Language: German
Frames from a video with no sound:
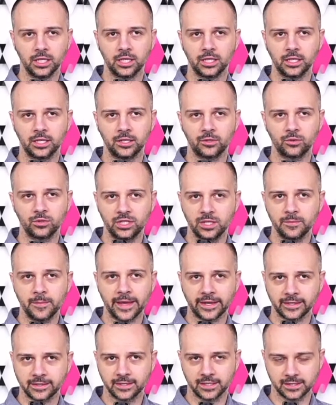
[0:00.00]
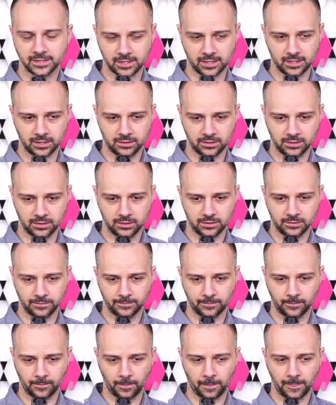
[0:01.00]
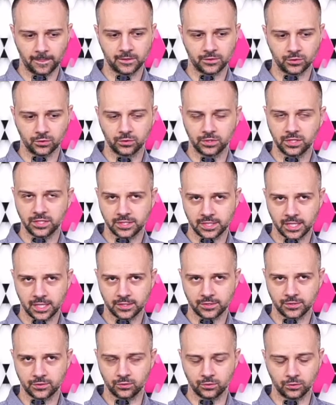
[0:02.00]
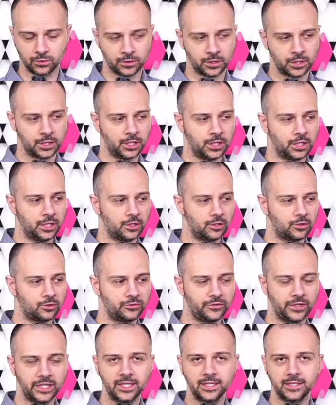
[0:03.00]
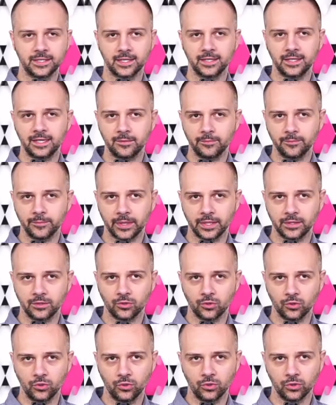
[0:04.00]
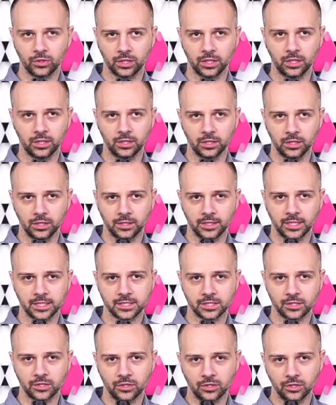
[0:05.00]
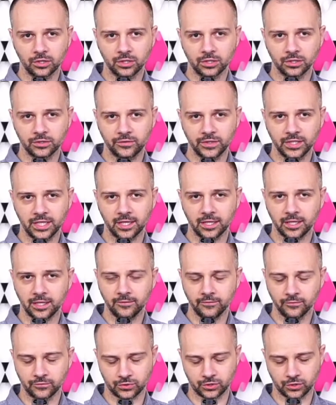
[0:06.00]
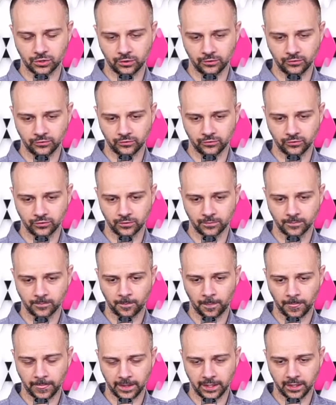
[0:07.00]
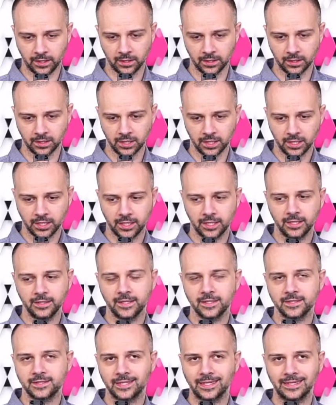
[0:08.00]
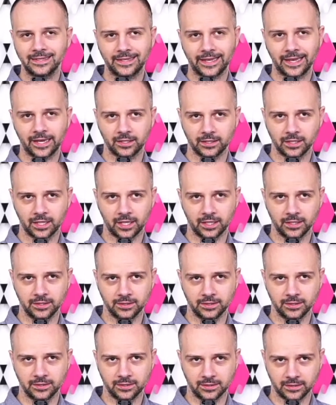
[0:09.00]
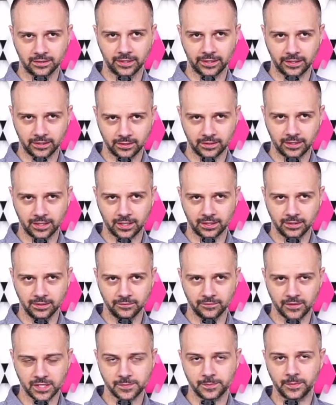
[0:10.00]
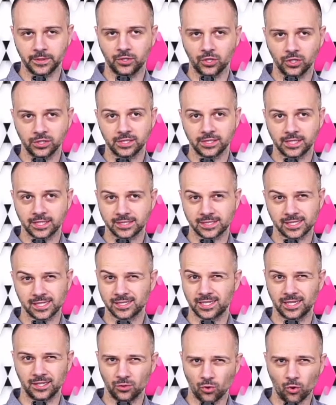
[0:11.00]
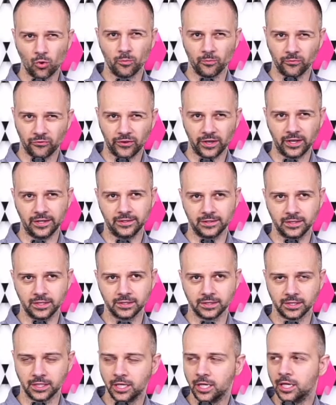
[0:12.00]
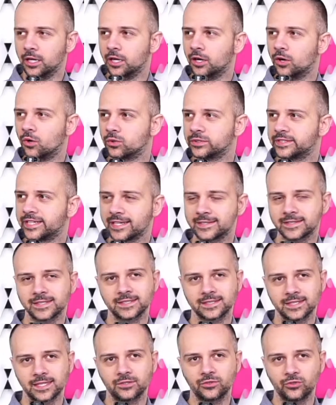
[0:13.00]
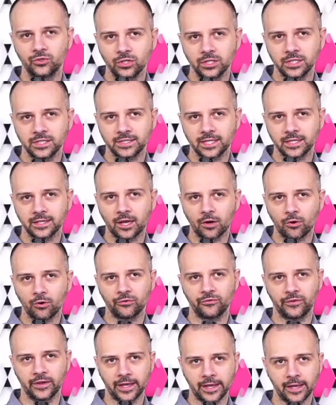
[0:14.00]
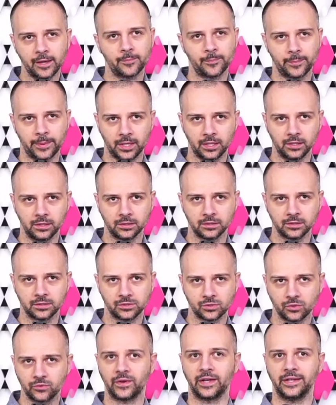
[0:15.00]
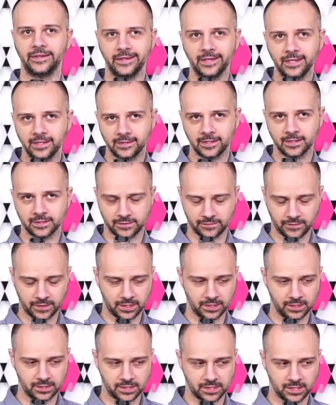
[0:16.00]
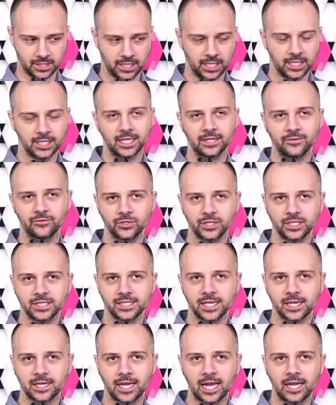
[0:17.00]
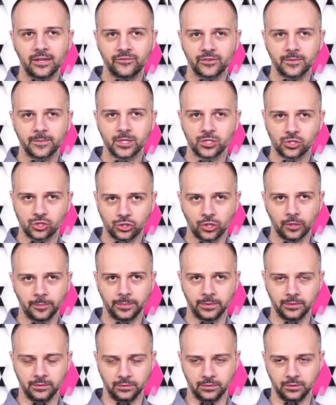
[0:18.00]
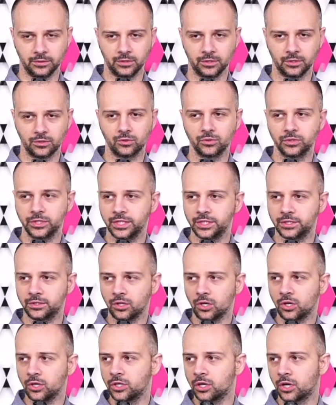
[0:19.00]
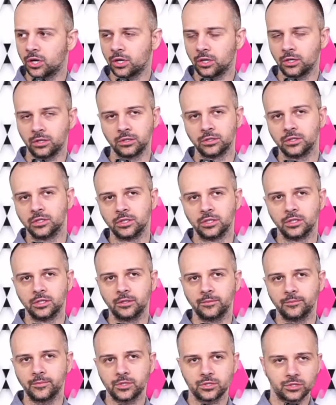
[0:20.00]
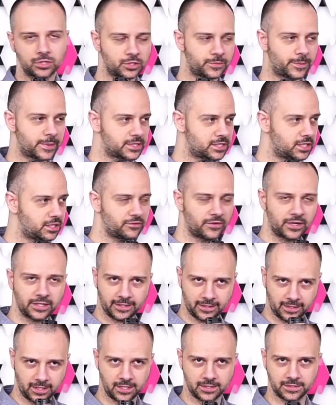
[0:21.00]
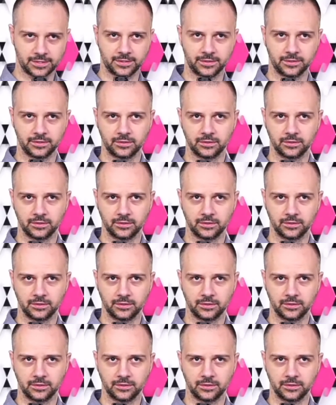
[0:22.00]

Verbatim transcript: Äh, und die merken das gar nicht. So, das dazu. Und wenn ich dann nebenbei noch höre, dass irgendwie der Impfstoff ja, in den Zellkern eindringen kann, was bedeutet, dass das Genom verändert und das ist natürlich dann auch vererbbar, soweit ich das weiß, dann würde ich sagen, einfach mal stoppen und nicht, oh ja, mir ist nichts passiert, weiter geht's.